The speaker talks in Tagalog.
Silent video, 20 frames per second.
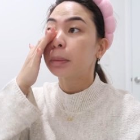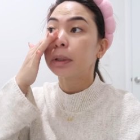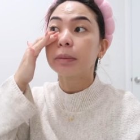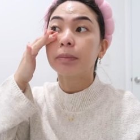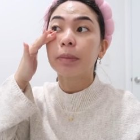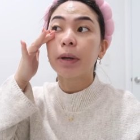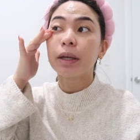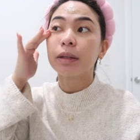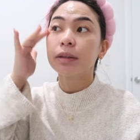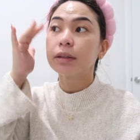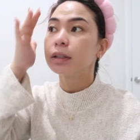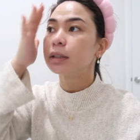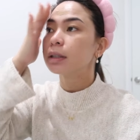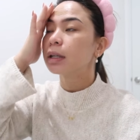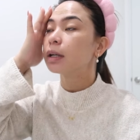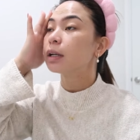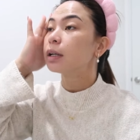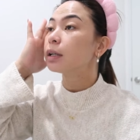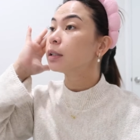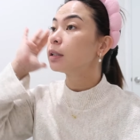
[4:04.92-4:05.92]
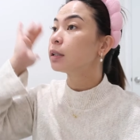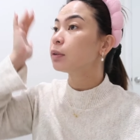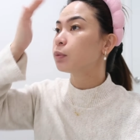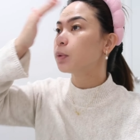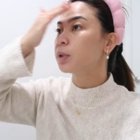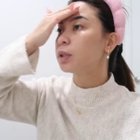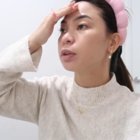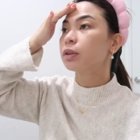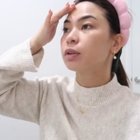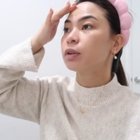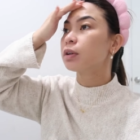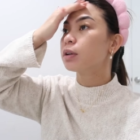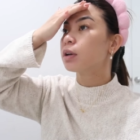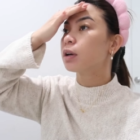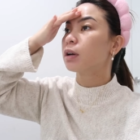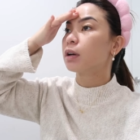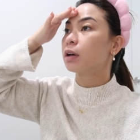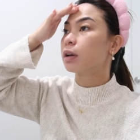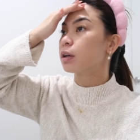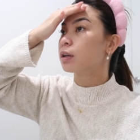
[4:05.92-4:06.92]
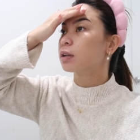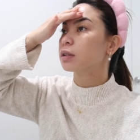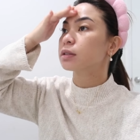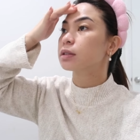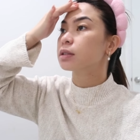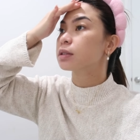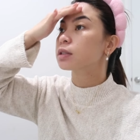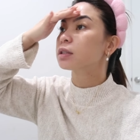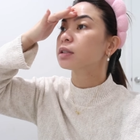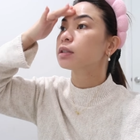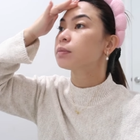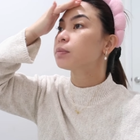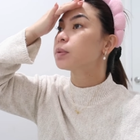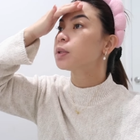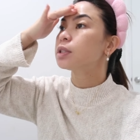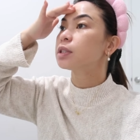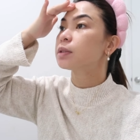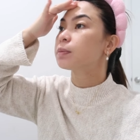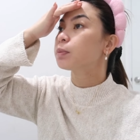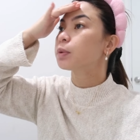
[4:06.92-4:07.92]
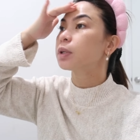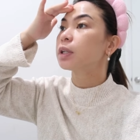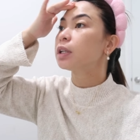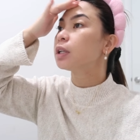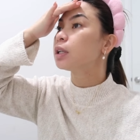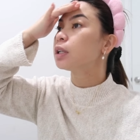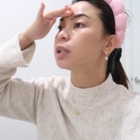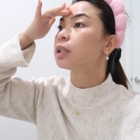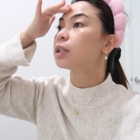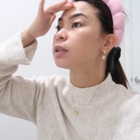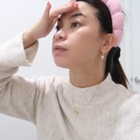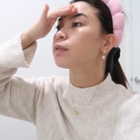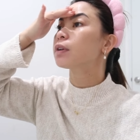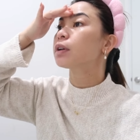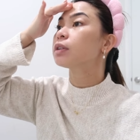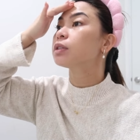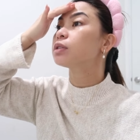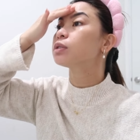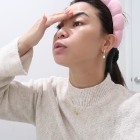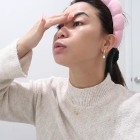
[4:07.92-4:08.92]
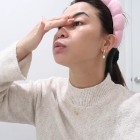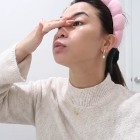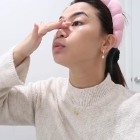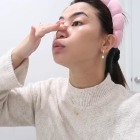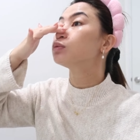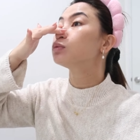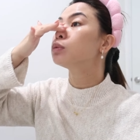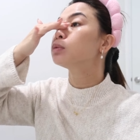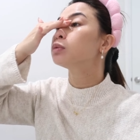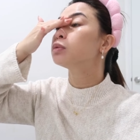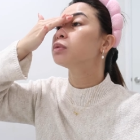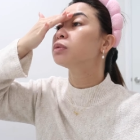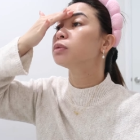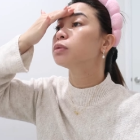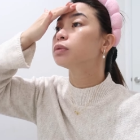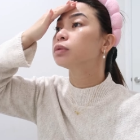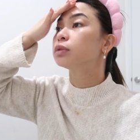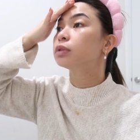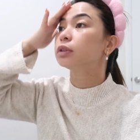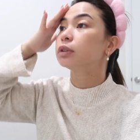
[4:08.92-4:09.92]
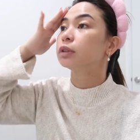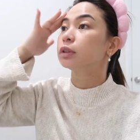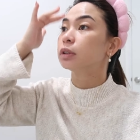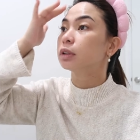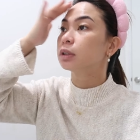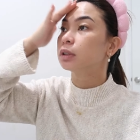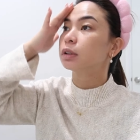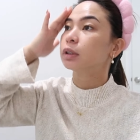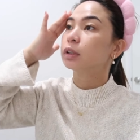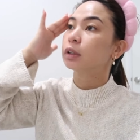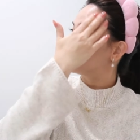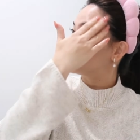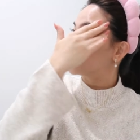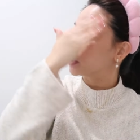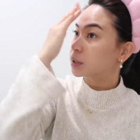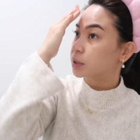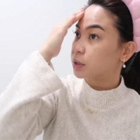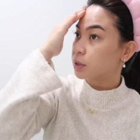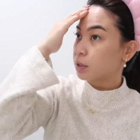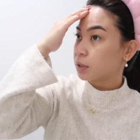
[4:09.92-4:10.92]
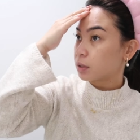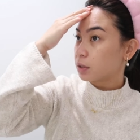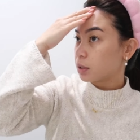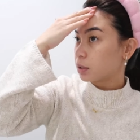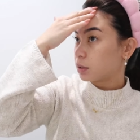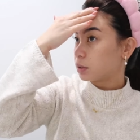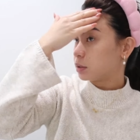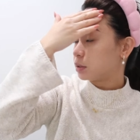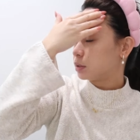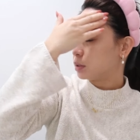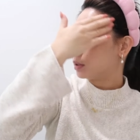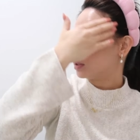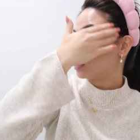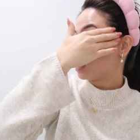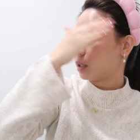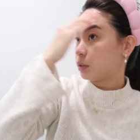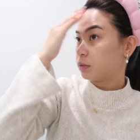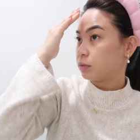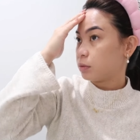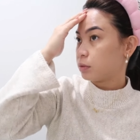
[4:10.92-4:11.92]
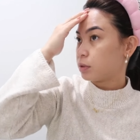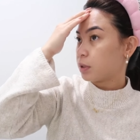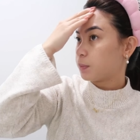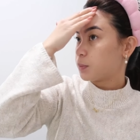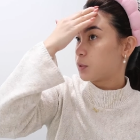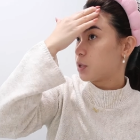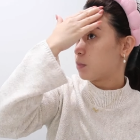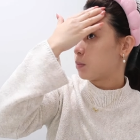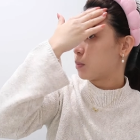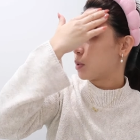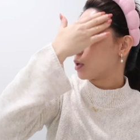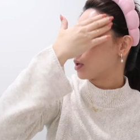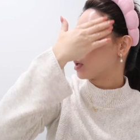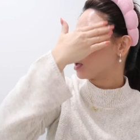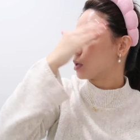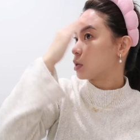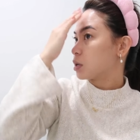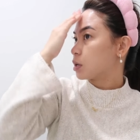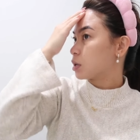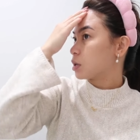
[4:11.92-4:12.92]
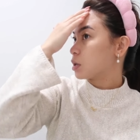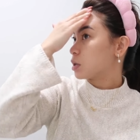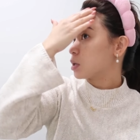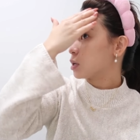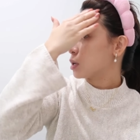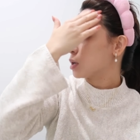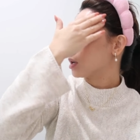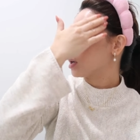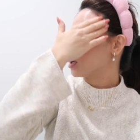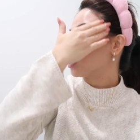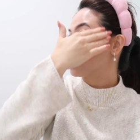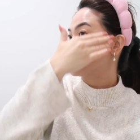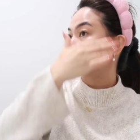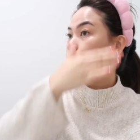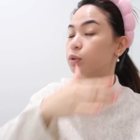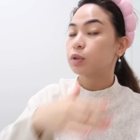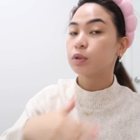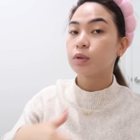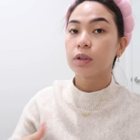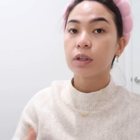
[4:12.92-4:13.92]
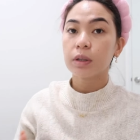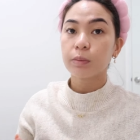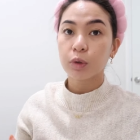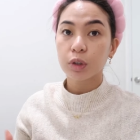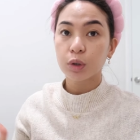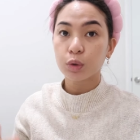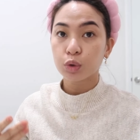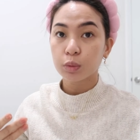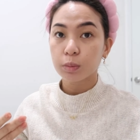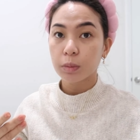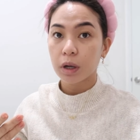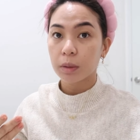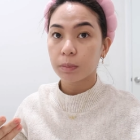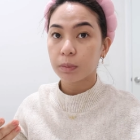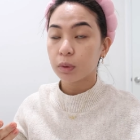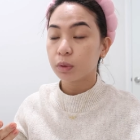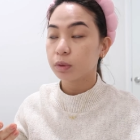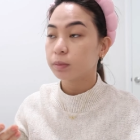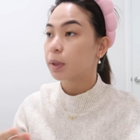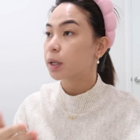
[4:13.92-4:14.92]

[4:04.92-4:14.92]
But paenda ng winter, guys. It's gonna be spring very soon. Mag-start ng, ano, September. So, di ko alaman ko ito ma-upload.